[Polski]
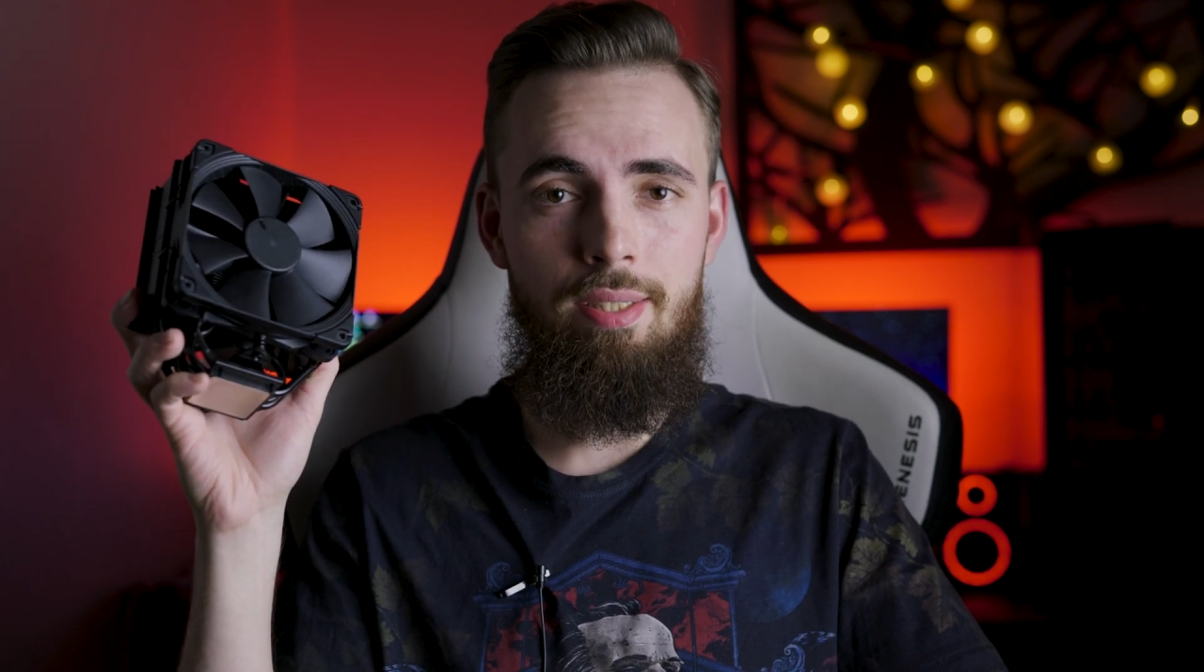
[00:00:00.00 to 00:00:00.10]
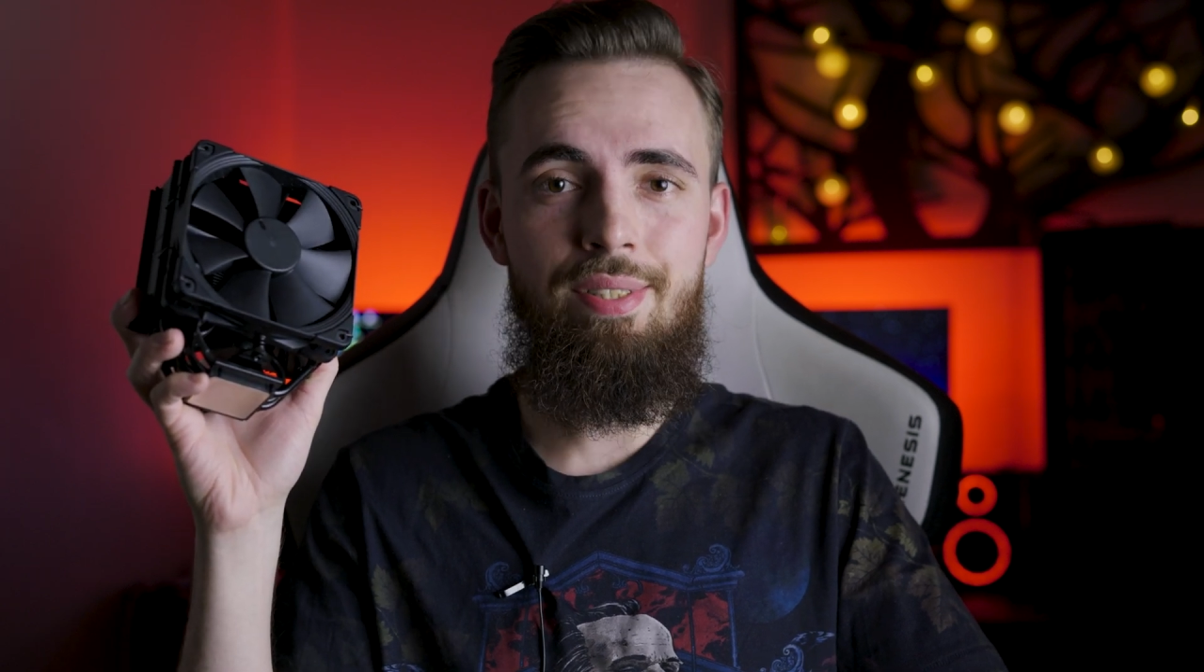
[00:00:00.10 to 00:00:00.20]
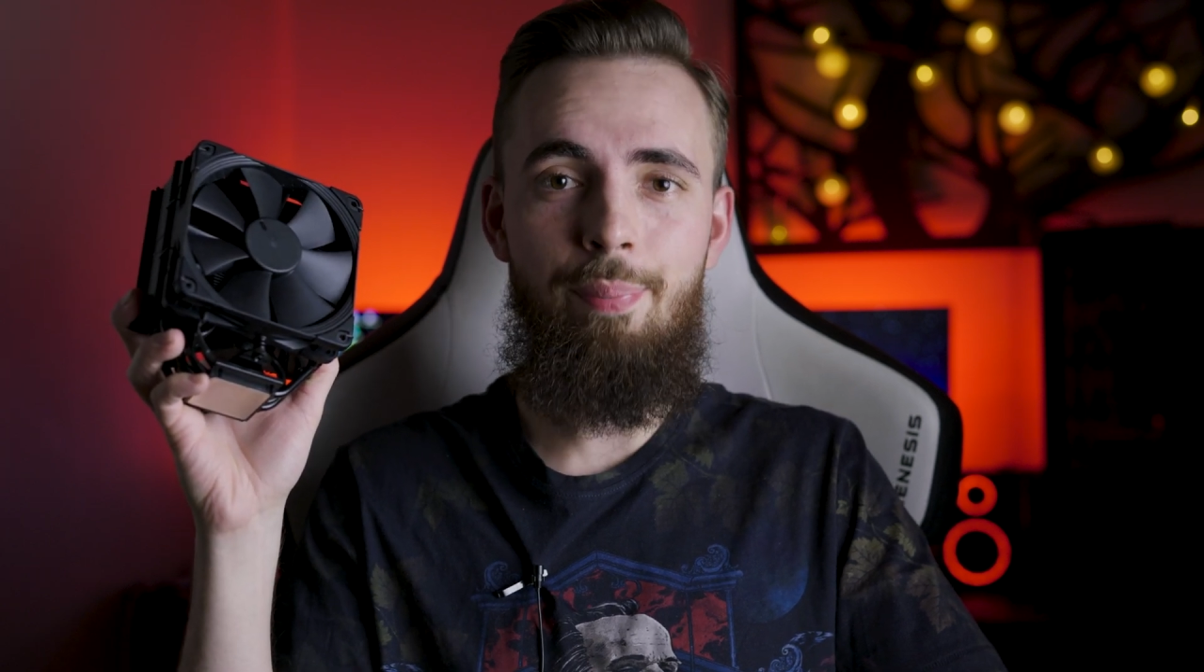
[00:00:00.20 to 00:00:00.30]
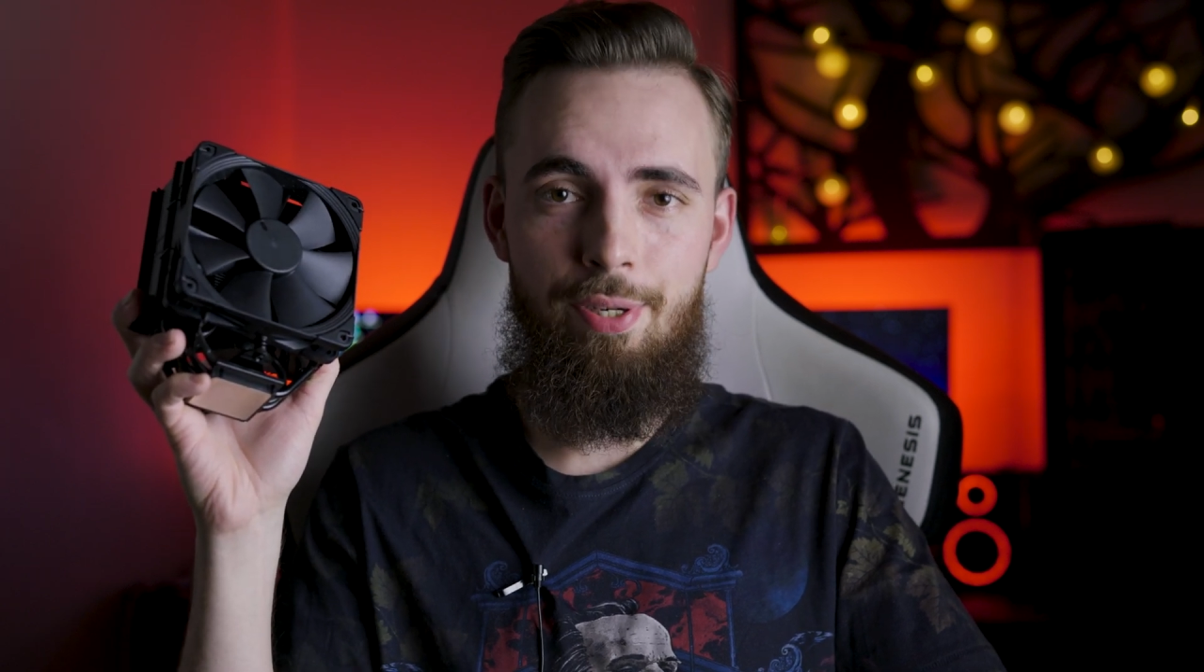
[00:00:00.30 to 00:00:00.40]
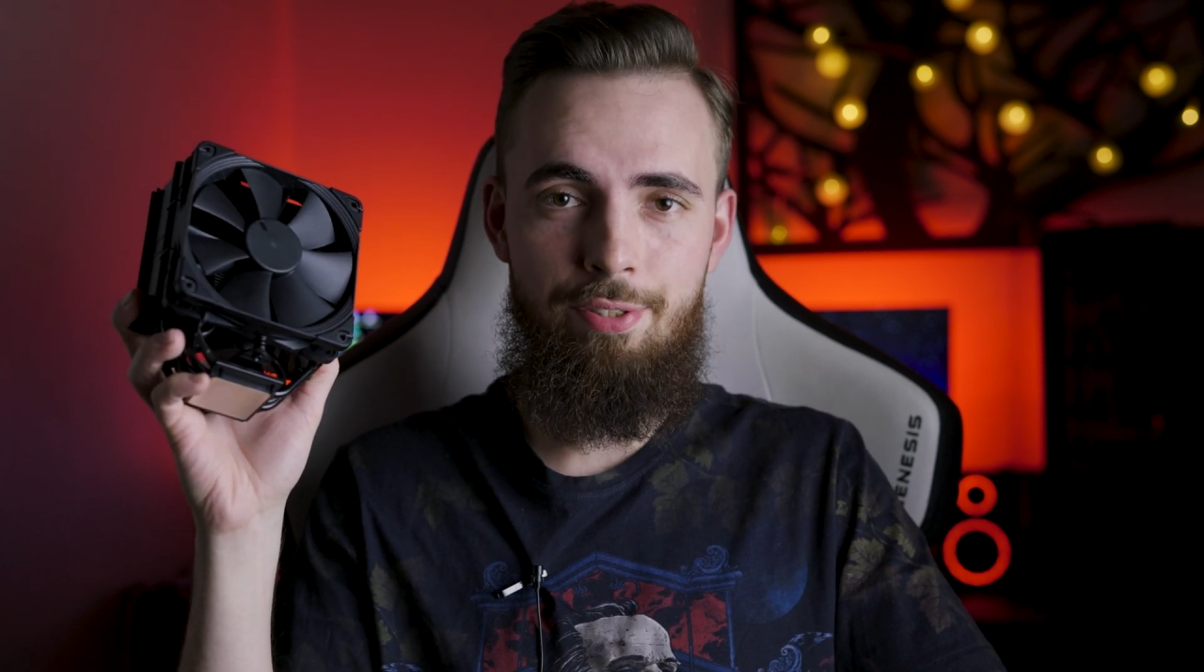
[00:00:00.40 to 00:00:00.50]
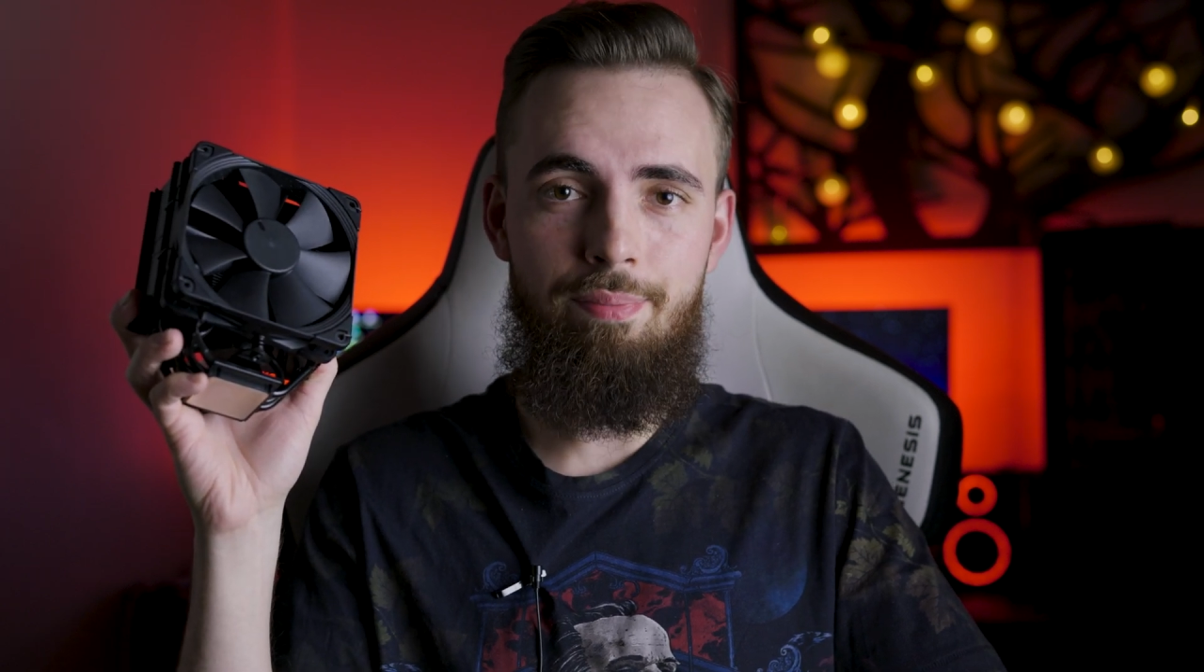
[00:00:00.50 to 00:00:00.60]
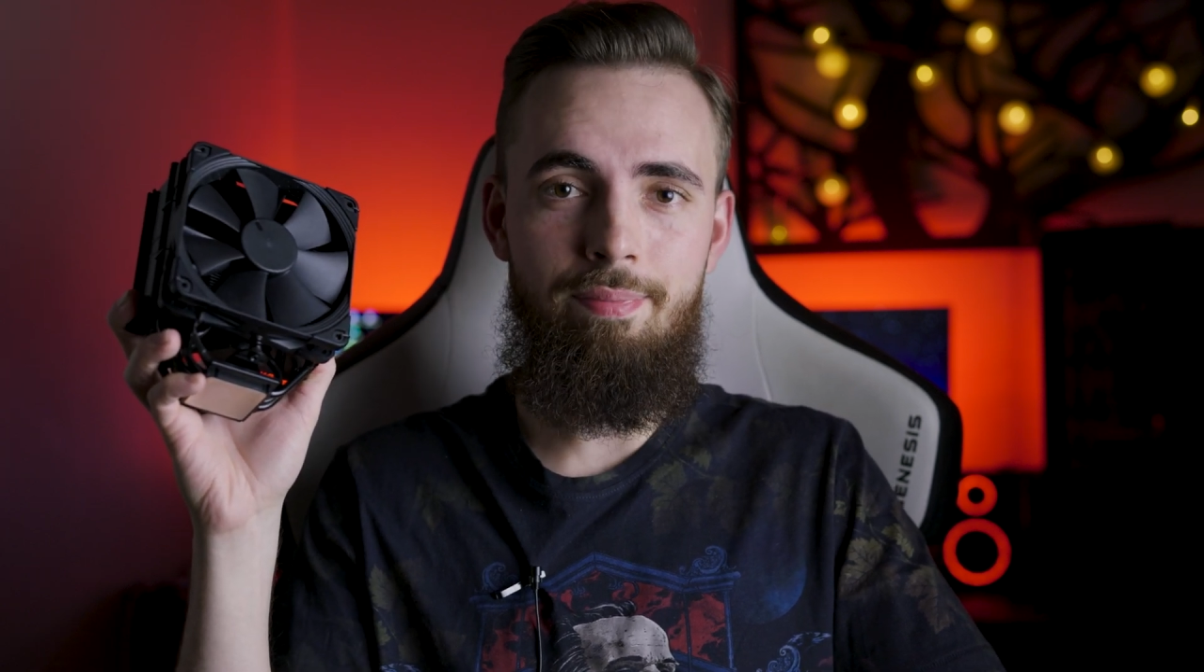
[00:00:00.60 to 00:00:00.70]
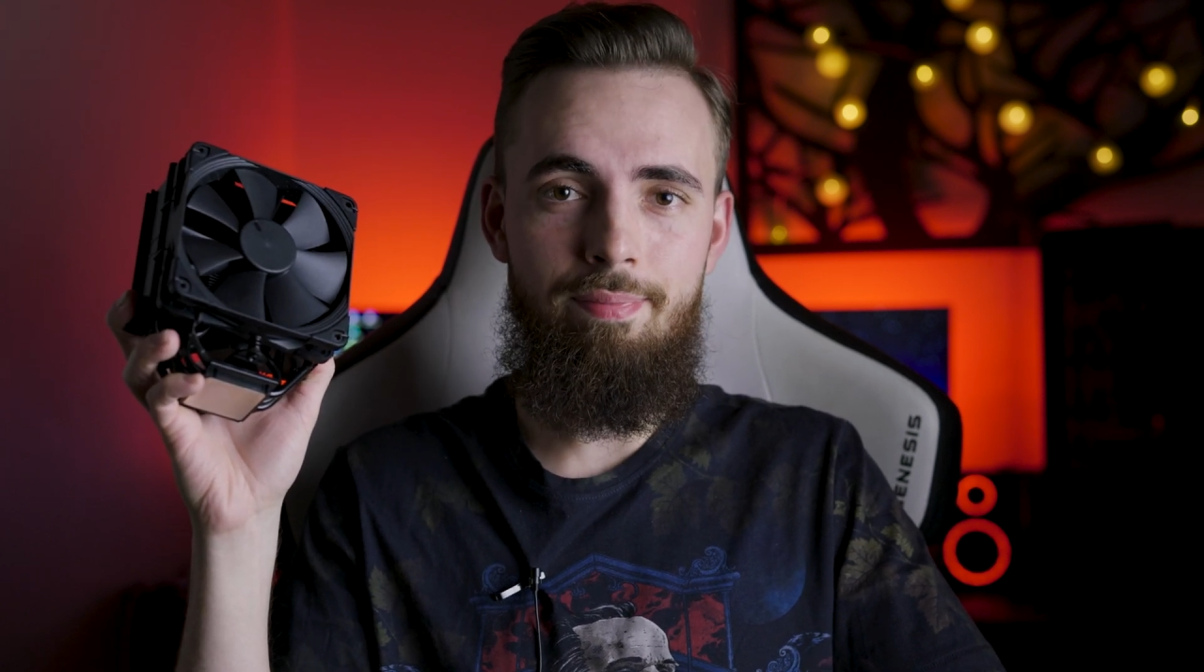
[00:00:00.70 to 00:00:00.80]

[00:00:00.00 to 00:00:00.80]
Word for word: Zapraszam.